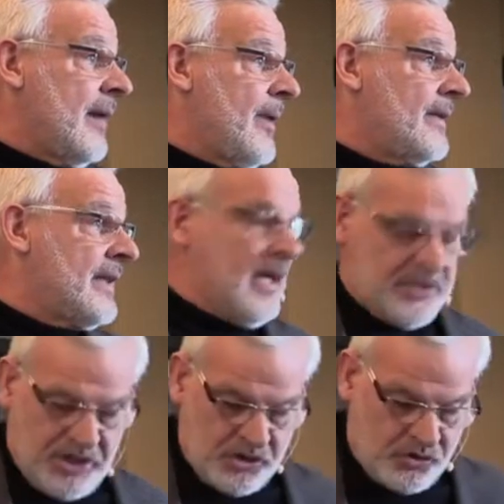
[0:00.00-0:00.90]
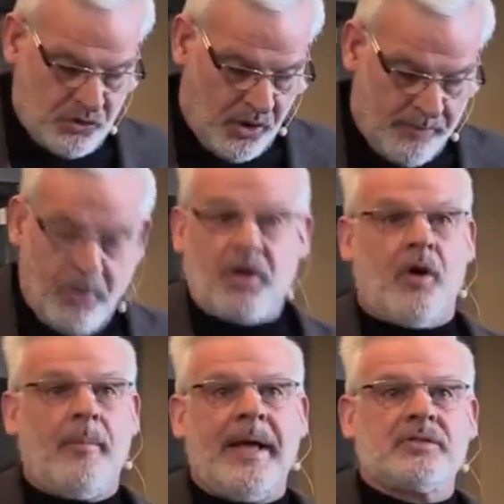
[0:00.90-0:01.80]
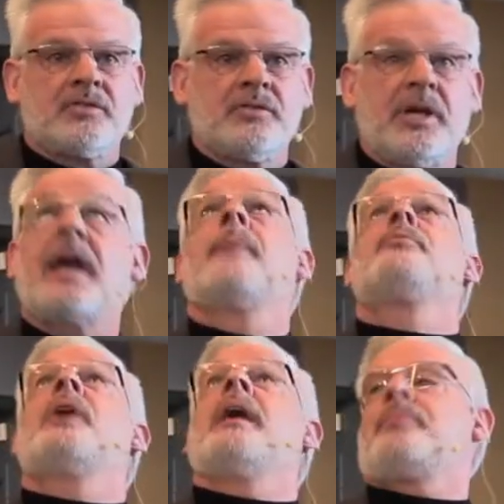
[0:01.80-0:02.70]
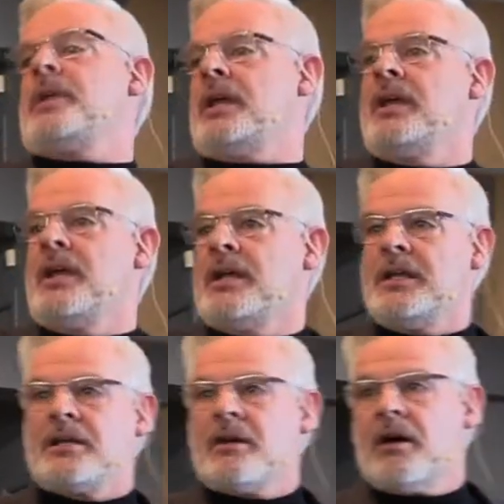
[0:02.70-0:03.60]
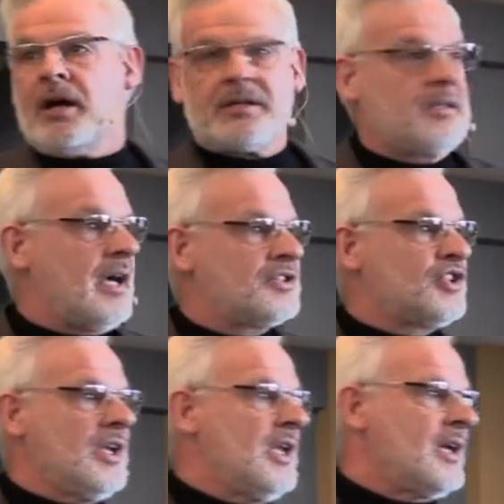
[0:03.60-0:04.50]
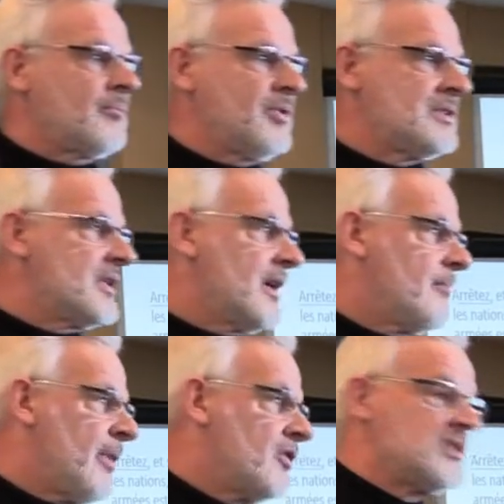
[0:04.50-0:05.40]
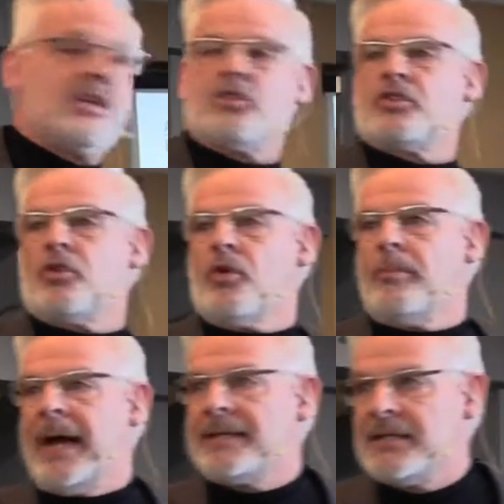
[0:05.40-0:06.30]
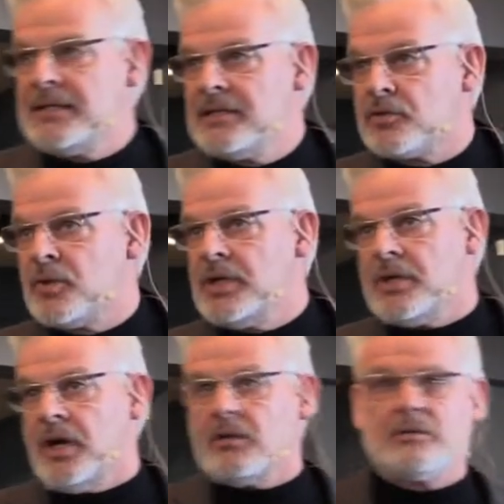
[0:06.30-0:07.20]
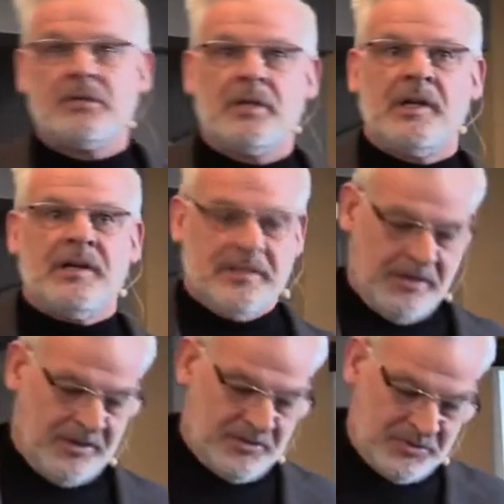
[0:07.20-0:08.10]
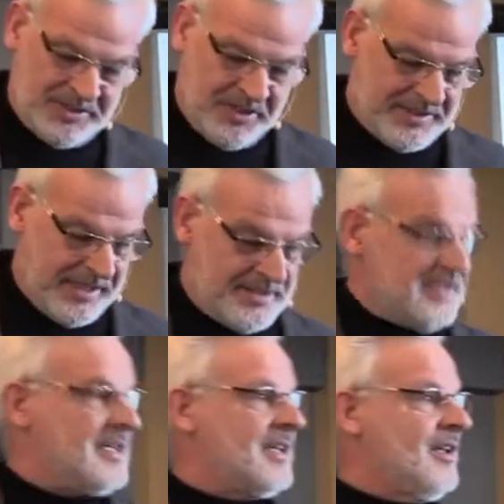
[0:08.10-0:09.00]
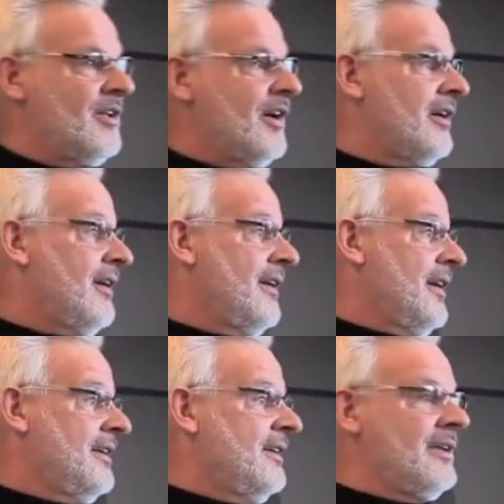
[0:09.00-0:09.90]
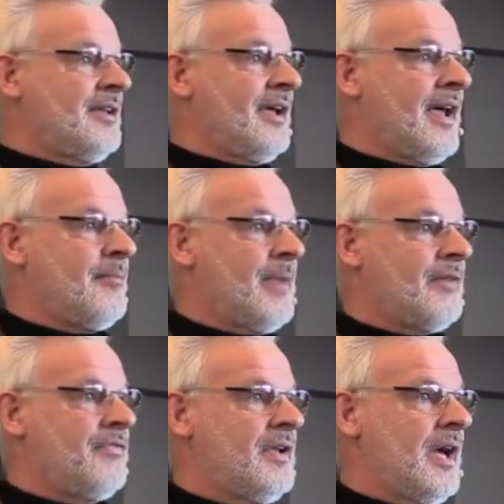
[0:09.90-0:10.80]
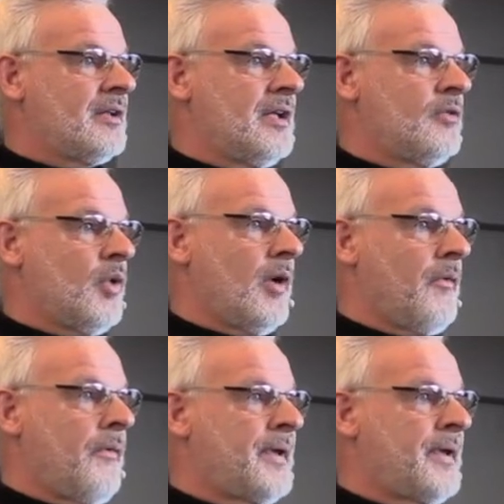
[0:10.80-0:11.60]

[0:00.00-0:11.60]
qu'en même temps, Jésus n'a pas combattu. Il aurait pu appeler les cohortes angéliques puis dire passe-les toutes au bat et détruis-le. Non. Tout ce que ça dit, c'est qu'il aura littéralement filé entre les doigts.